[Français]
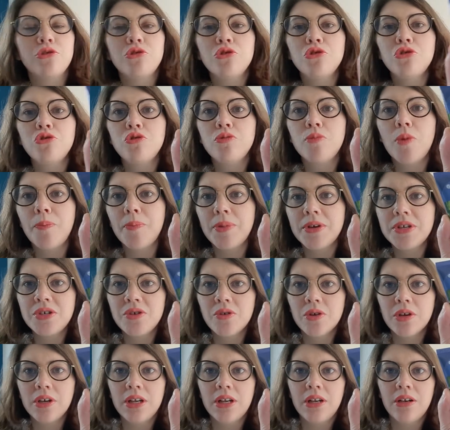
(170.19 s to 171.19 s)
Je suis même pas
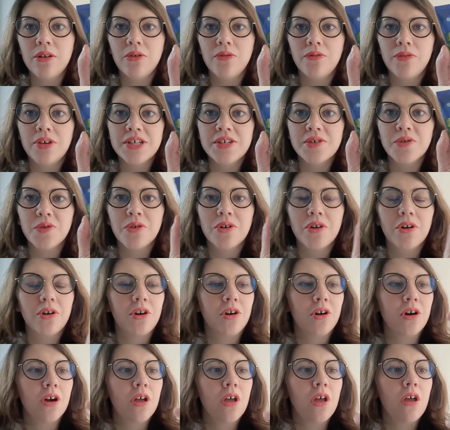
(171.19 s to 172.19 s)
sûre qu'il le fasse
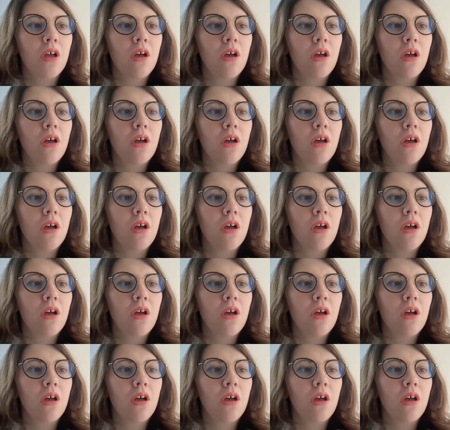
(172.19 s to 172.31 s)
encore.